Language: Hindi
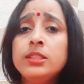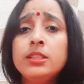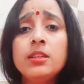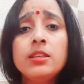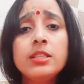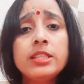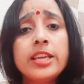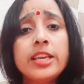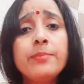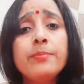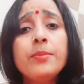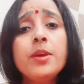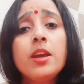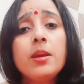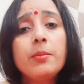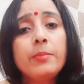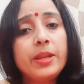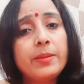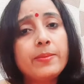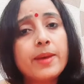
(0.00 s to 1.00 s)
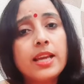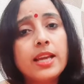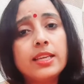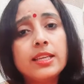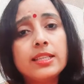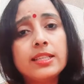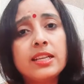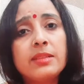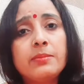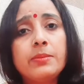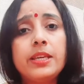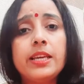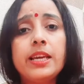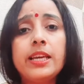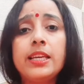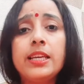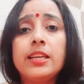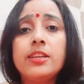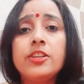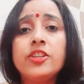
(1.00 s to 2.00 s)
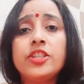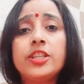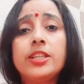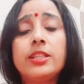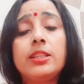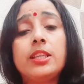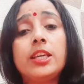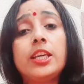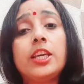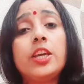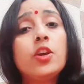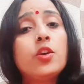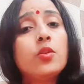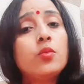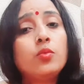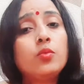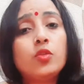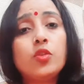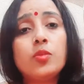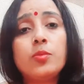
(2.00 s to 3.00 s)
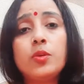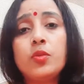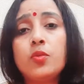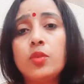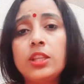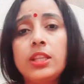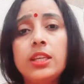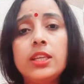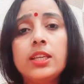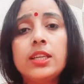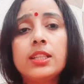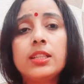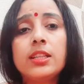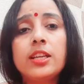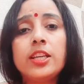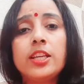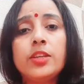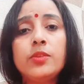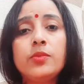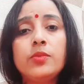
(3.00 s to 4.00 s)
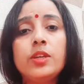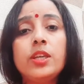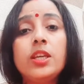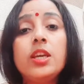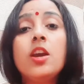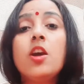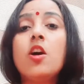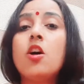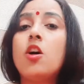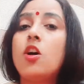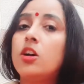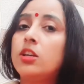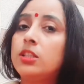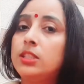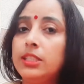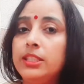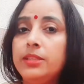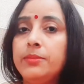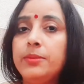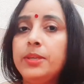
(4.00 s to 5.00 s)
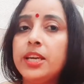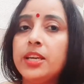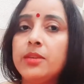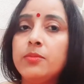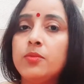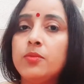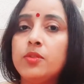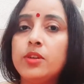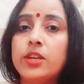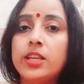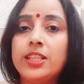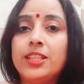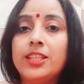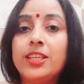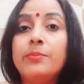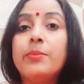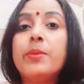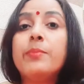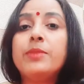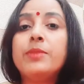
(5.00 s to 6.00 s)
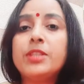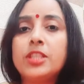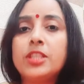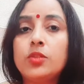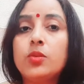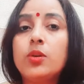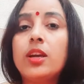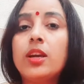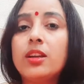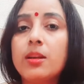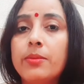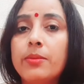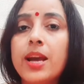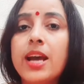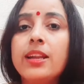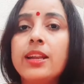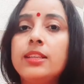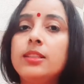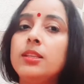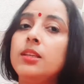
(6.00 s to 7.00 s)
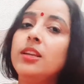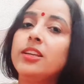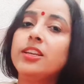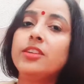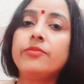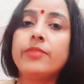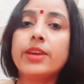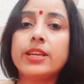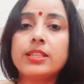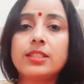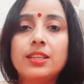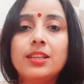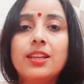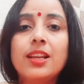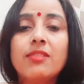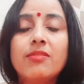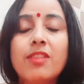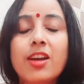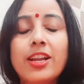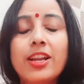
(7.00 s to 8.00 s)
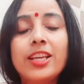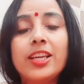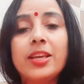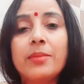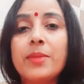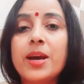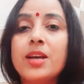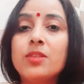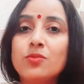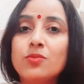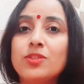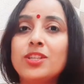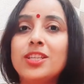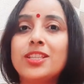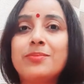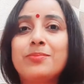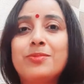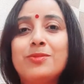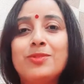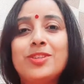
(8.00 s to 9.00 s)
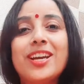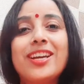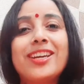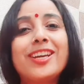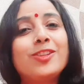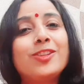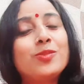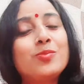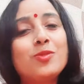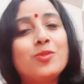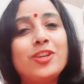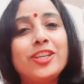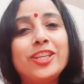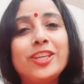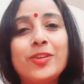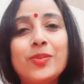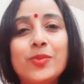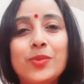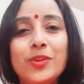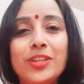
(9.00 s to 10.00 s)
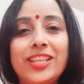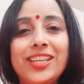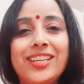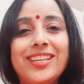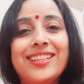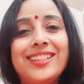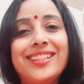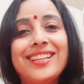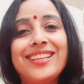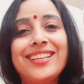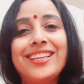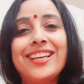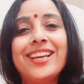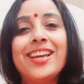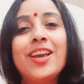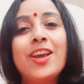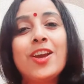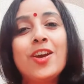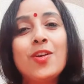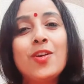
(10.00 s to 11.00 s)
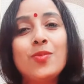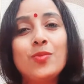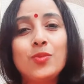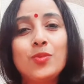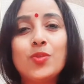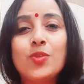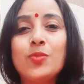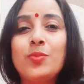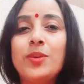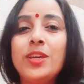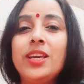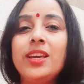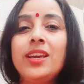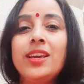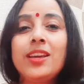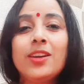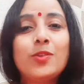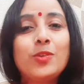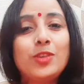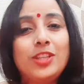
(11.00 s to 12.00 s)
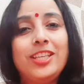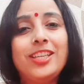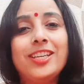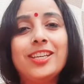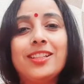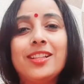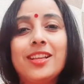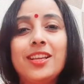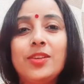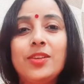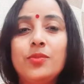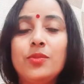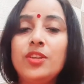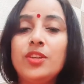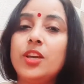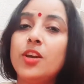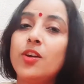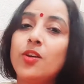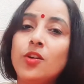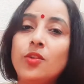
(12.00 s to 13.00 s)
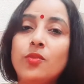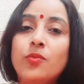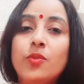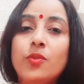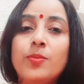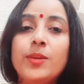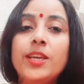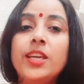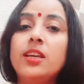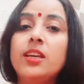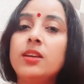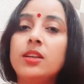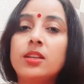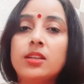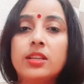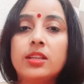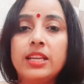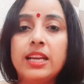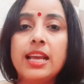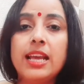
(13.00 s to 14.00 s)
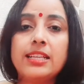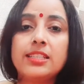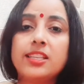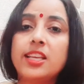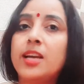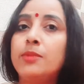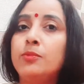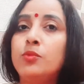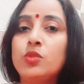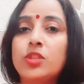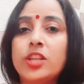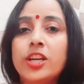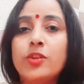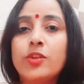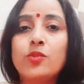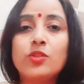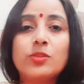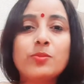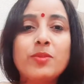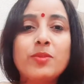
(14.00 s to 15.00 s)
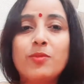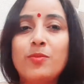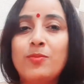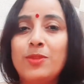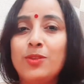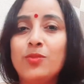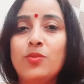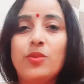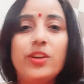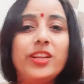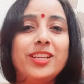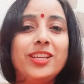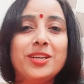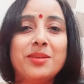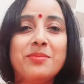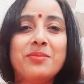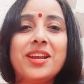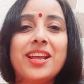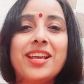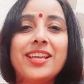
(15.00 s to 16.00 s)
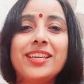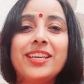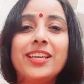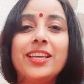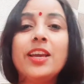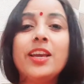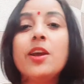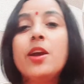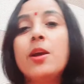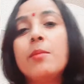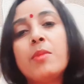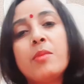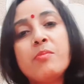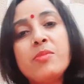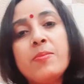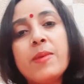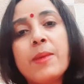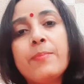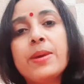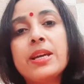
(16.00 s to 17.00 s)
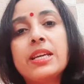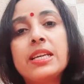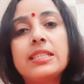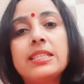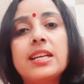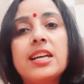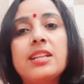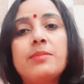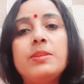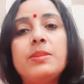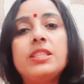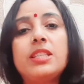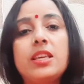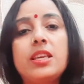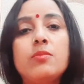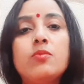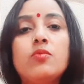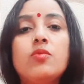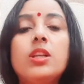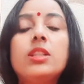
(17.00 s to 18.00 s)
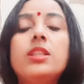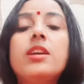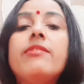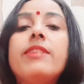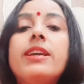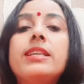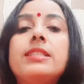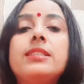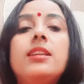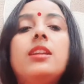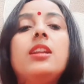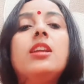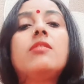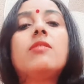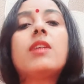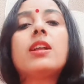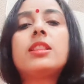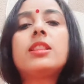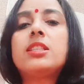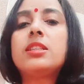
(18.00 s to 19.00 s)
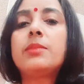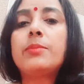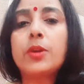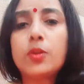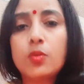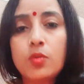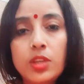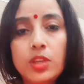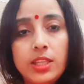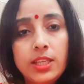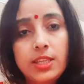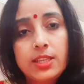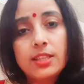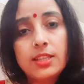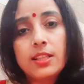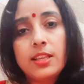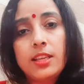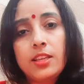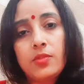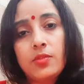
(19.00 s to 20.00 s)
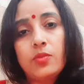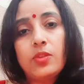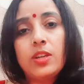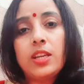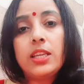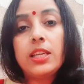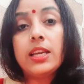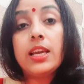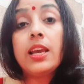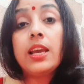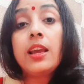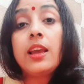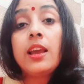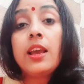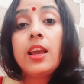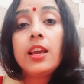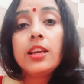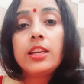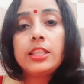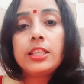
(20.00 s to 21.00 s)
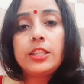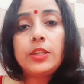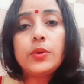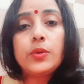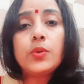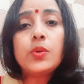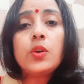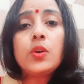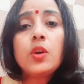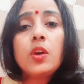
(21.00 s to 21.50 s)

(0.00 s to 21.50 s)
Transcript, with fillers: सेम मेरे भाई के साथ भी यही कंडीशन थी उनको भी कोई दिक्कत नहीं हुई और दीदी भी यही बोल रही थी मम्मी थोड़ा घबरा रही थी लेकिन वैक्सीन लगवाने के बाद उनसे जब पूछा गया तो बोली कि कोई दिक्कत नहीं है उनको भी कोई दिक्कत नहीं हुई है और वो भी रिलैक्स हैं अब दूसरे डोज में वो बिल्कुल नहीं घबराएंगी मम्मी पापा के साथ भी सेम हुआ था वैक्सीन लगवाते समय कोई दिक्कत नहीं हो रही है किसी को